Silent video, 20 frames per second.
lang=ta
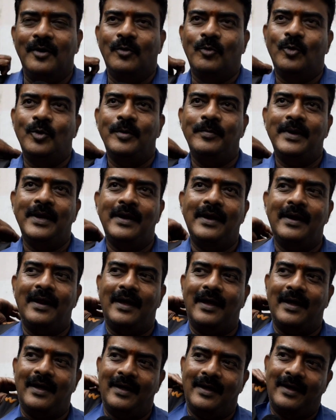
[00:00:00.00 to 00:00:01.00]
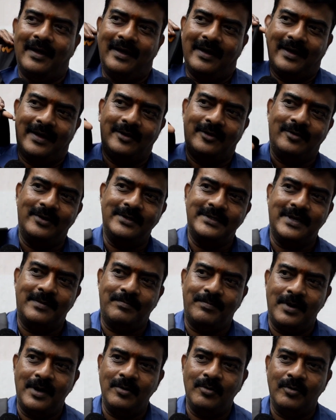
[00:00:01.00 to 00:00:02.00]
ஒன்றுமே இல்லைன்னா ஏதோ ஒரு
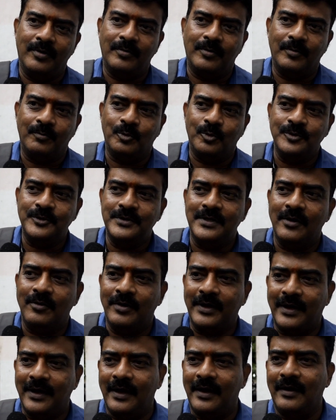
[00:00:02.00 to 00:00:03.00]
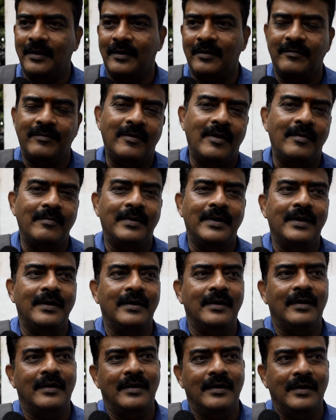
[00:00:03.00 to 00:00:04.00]
ஜப்பான் ஒரு புதுசாக ஒரு கேரக்டரை ஃபார்ம்
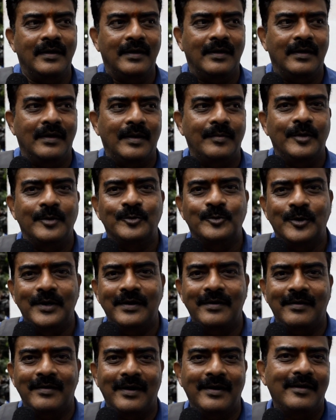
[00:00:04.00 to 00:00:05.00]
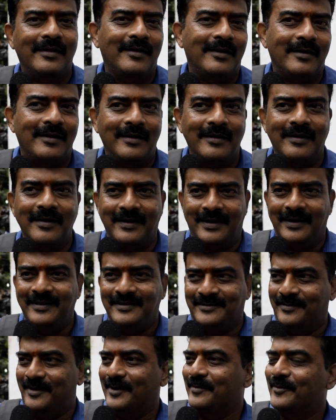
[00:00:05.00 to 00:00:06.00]
பண்ணியிருக்காங்க அப்படின்னு சொல்லி ட்ரைலர்லலாம்
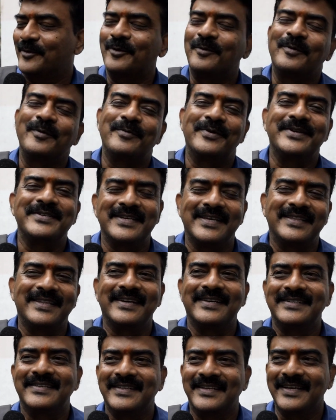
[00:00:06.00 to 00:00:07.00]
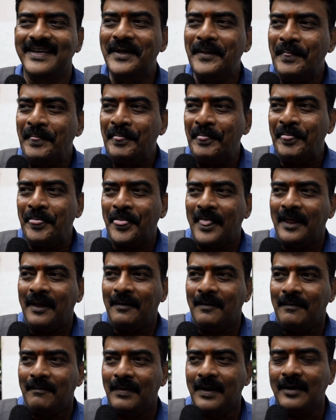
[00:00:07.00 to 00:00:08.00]
கட்டிங்ஸ் பார்க்கும்போது ரொம்ப பெருசாக தெரிஞ்சுது
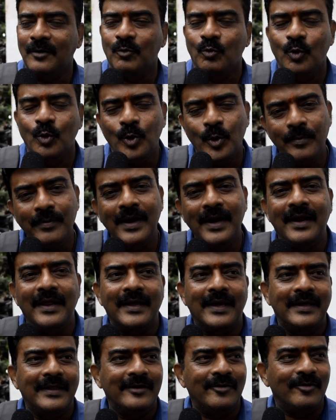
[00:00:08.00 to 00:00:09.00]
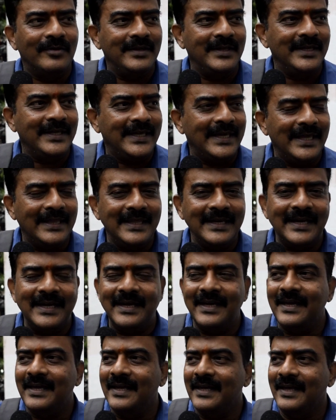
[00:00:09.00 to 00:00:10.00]
பட் ஒன்றுமே இல்லைங்க இதுக்கு வந்து
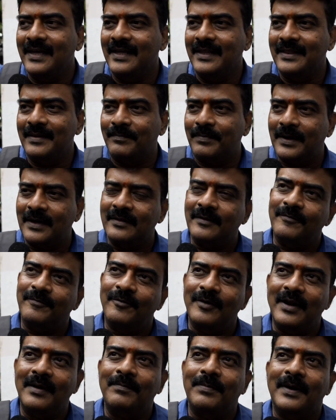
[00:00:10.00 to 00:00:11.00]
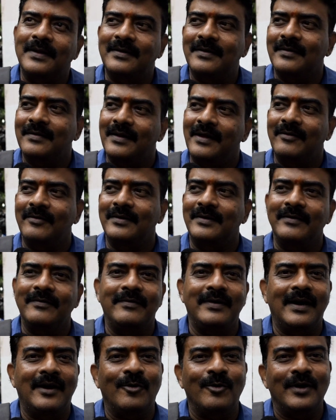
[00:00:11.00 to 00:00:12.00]
எதுக்கு இந்த படத்தை ஃபுல்லாக பார்த்துட்டு தான் வந்து
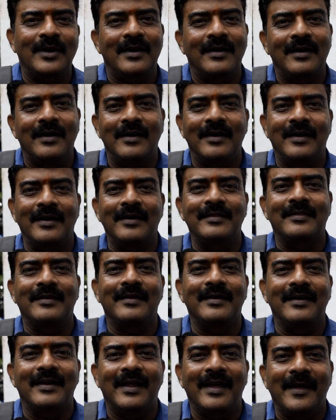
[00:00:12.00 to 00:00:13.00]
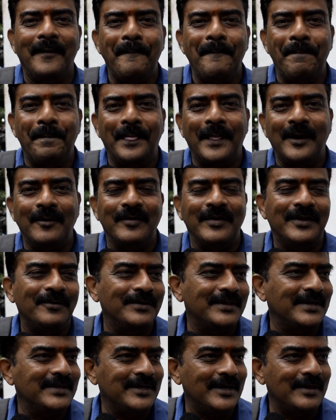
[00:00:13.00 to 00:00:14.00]
விழா கொண்டாண்டாங்களான்னு தெரியல இன்னும்
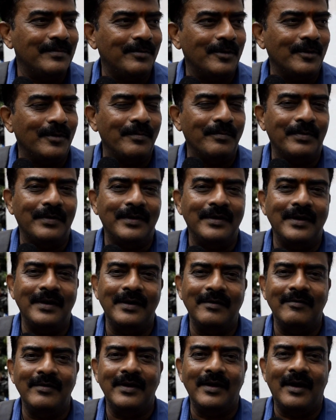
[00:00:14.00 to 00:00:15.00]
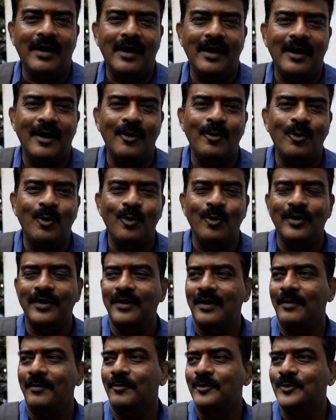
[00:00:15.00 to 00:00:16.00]
இருபத்தஞ்சாவது படம் பெரிய லெவலில் ஆஹா
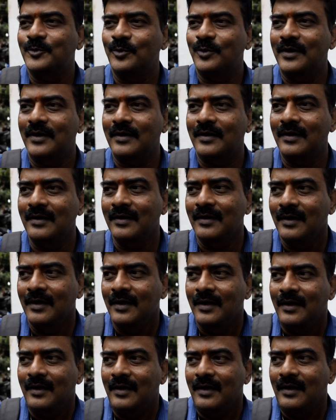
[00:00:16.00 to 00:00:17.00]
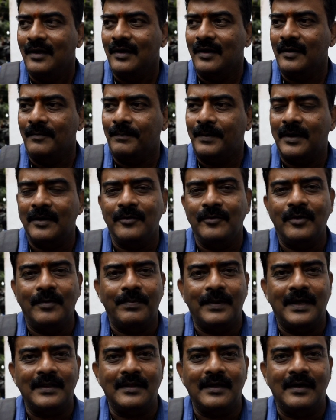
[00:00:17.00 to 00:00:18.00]
ஓஹோன்லாம் சொன்னாங்க படம் இவங்க
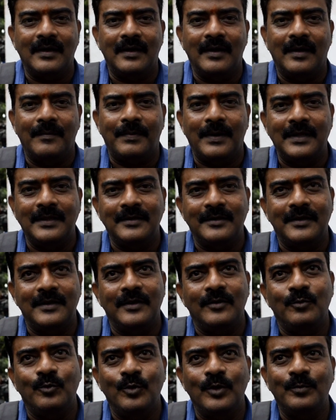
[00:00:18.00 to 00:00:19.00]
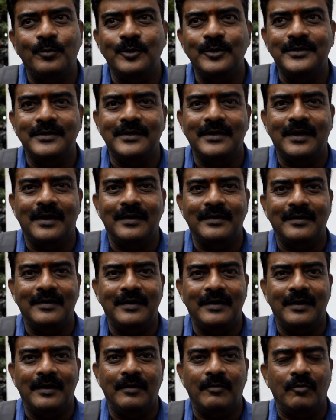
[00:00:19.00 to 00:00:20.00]
பார்த்தாங்களா பார்த்துட்டு இவங்களுக்கு பிடிச்சிருக்கான்னு
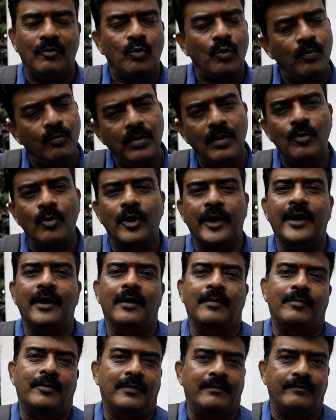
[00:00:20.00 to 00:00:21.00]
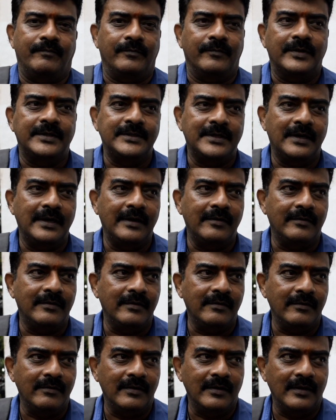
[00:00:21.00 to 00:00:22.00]
தெரியல ரொம்ப மொக்கையான படம் வெச்சலே
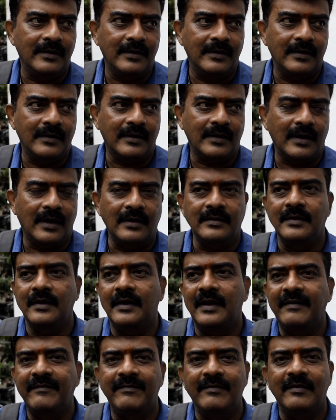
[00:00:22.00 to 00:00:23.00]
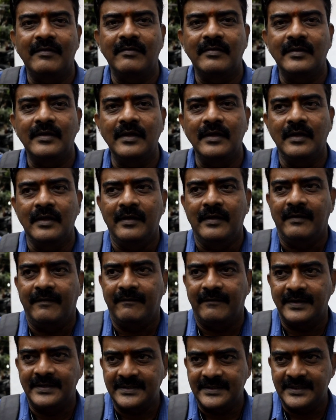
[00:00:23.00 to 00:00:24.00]
வந்து கார்த்தி லைஃப்பில் வந்து
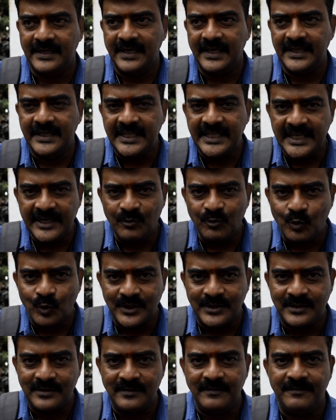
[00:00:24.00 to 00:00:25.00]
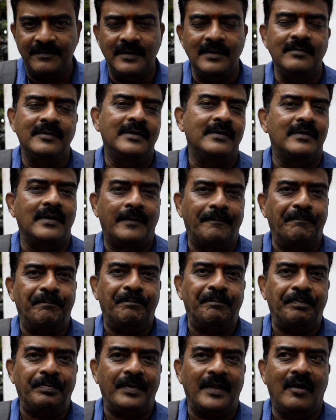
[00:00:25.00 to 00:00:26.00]
வெச்சலே தி ஒஸ்ட்டு ஃபிலிம் இது தான்
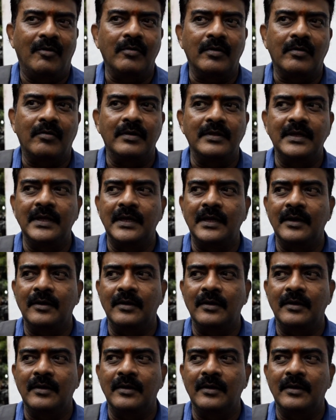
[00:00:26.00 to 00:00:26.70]
அவருக்கு வந்து